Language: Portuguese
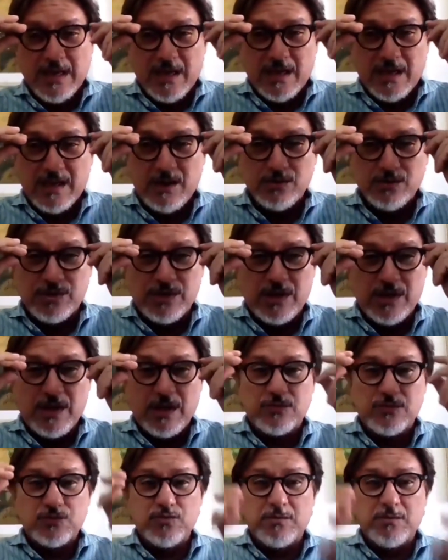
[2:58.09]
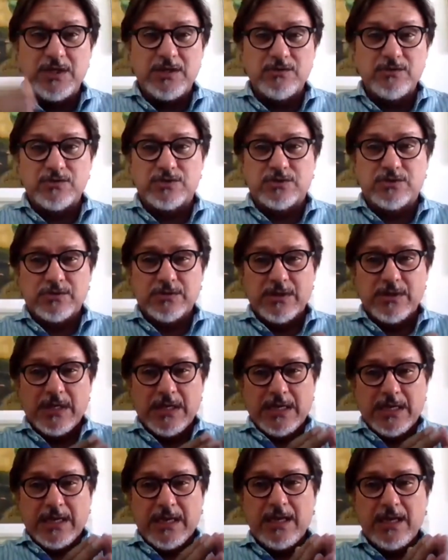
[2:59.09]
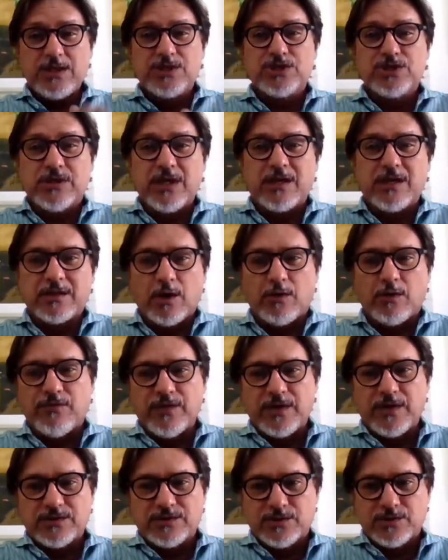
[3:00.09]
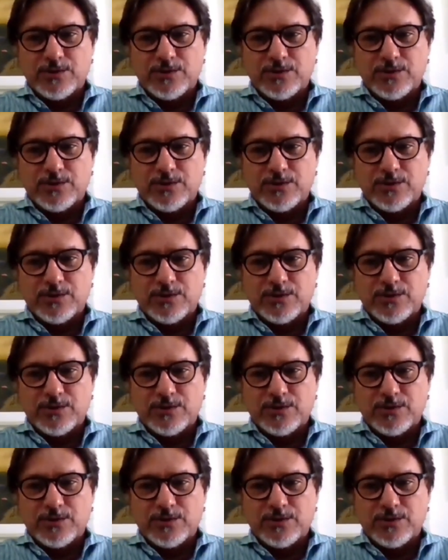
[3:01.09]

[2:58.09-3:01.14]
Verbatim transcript: E os direitos humanos, eles têm, talvez,